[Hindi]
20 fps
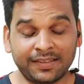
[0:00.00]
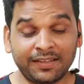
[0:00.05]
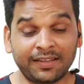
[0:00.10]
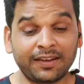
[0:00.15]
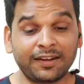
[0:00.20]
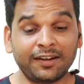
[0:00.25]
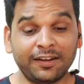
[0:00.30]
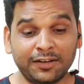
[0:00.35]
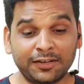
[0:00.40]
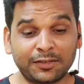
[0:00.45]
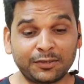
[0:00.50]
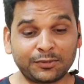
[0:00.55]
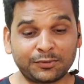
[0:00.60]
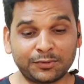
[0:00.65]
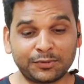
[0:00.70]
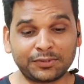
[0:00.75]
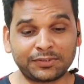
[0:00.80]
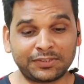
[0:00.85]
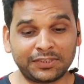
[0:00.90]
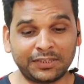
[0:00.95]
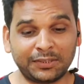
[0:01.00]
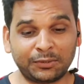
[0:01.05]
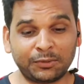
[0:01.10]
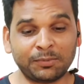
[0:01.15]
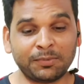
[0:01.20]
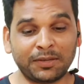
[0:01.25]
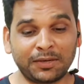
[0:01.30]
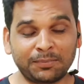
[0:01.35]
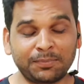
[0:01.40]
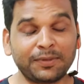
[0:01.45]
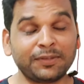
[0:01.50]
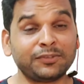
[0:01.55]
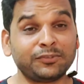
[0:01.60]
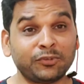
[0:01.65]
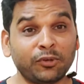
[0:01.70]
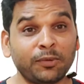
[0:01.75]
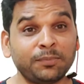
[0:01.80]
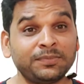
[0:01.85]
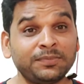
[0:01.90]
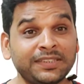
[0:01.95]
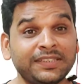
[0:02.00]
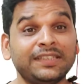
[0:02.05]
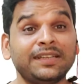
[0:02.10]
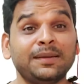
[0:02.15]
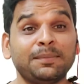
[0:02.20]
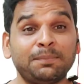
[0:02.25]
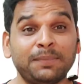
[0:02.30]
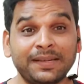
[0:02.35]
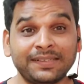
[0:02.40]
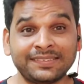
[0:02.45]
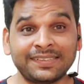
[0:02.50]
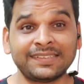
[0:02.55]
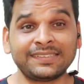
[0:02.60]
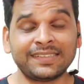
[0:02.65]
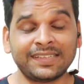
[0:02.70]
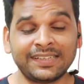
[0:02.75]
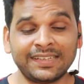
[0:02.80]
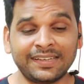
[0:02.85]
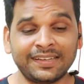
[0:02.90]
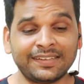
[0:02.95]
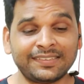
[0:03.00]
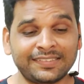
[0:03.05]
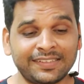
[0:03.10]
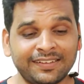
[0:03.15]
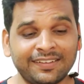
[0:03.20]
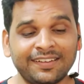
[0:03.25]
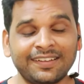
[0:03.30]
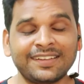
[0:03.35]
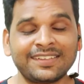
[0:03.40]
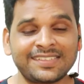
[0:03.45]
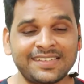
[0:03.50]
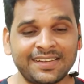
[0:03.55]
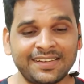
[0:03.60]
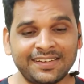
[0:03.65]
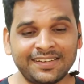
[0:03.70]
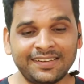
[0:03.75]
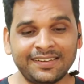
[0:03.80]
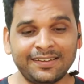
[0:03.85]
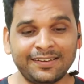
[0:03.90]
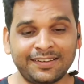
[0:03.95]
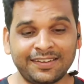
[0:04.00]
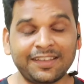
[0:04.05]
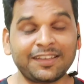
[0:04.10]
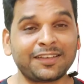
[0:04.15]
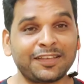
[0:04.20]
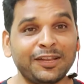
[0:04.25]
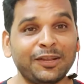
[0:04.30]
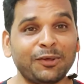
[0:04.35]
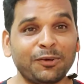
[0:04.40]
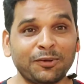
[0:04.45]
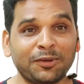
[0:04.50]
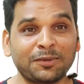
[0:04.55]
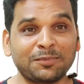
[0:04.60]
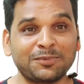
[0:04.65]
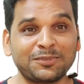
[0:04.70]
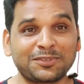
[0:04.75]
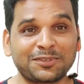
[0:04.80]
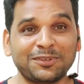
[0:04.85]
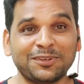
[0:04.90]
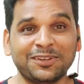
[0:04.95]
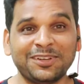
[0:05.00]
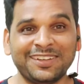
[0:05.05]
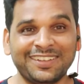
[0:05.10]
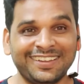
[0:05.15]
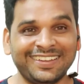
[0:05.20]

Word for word: हर लड़के सोचते हैं तुम्हारे पास जॉब चाहिए पैसा चाहिए अच्छा घर चाहिए क्या खिलाओगे मुझको